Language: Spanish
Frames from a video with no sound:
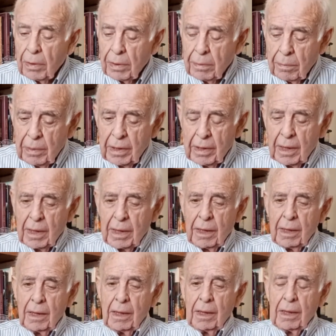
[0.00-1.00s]
Pues
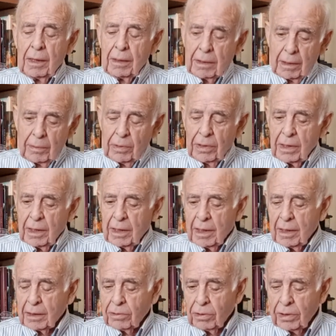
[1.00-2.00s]
mira, eh, te voy
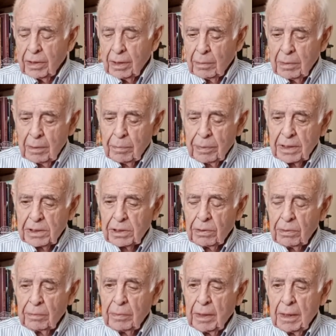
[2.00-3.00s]
a dar toda mi
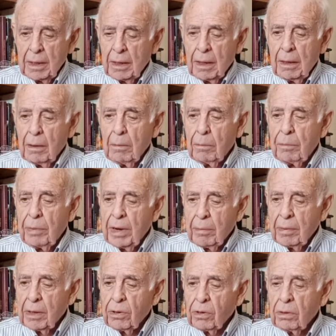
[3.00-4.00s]
impresión.
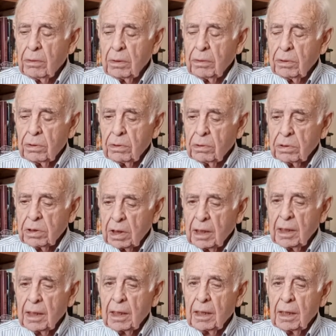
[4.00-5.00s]
Primero, yo
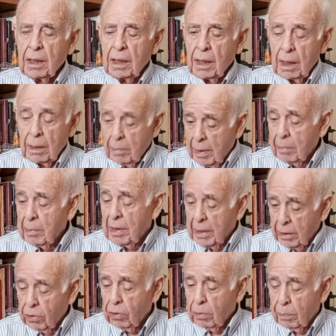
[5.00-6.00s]
sé que, además me
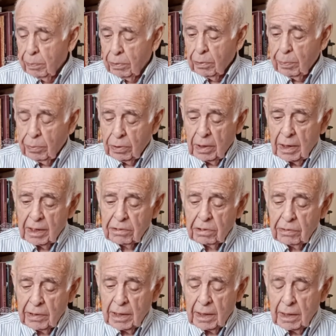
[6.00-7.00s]
alegro por, por, la
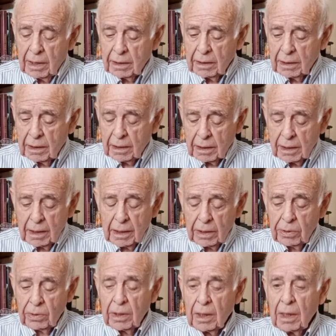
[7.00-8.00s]
ciudad a la que
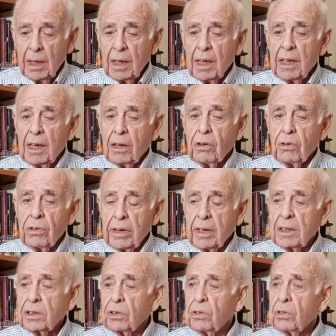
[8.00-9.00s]
quiero, que el
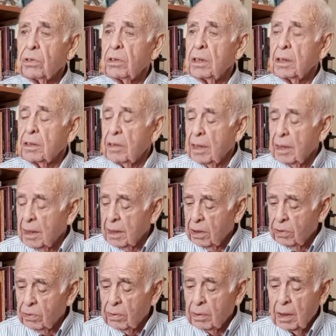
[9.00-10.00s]
Congreso este
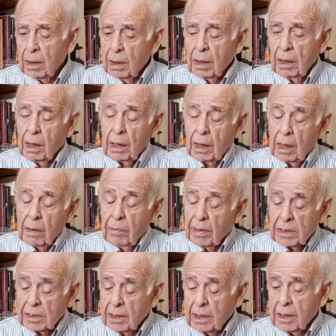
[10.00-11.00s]
año, y que
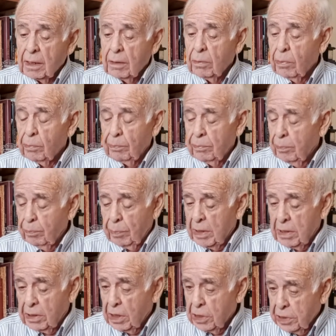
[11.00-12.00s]
iba a ser el,
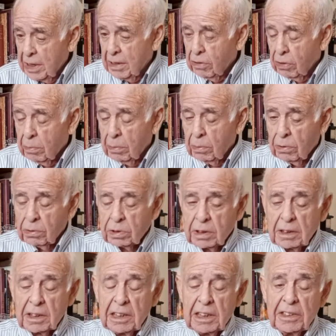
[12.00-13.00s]
25,
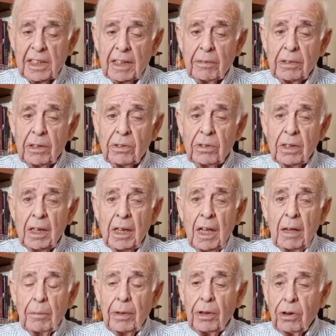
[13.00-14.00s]
como se sabe, ¿no?
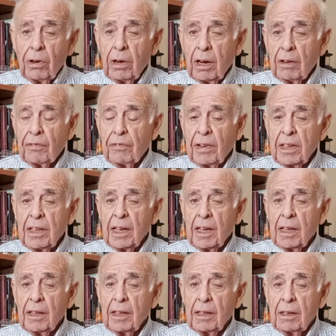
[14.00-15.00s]
Pero al
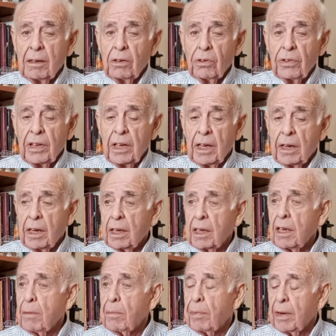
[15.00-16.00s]
fallar de lo de
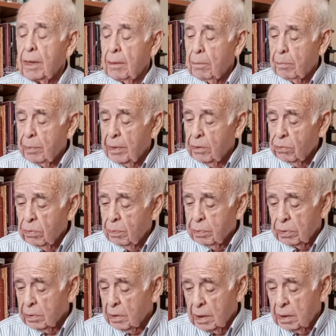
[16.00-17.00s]
Arequipa en
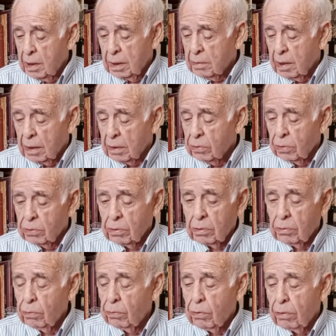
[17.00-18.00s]
Perú, porque allí está
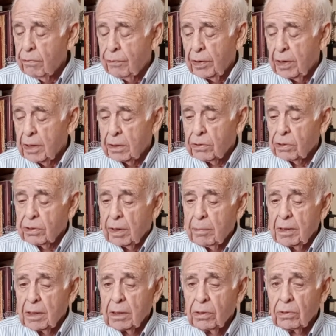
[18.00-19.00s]
todo en un conflicto
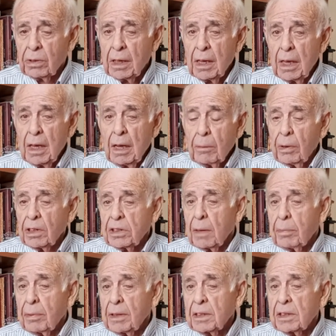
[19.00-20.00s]
tremendo,
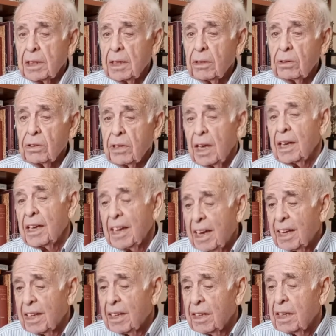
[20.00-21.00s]
pues se pensaron ya
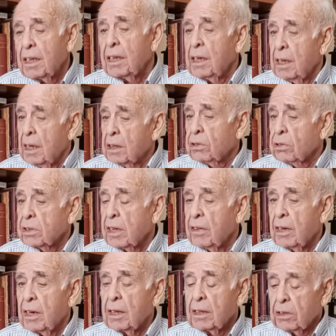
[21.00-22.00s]
en Cádiz y esto
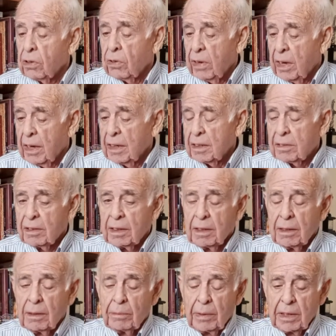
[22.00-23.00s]
se adelantó a
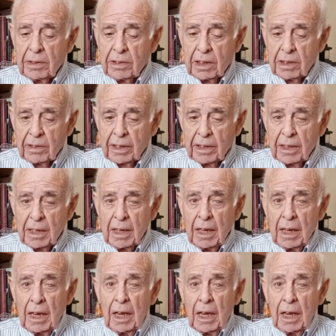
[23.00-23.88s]
este 23.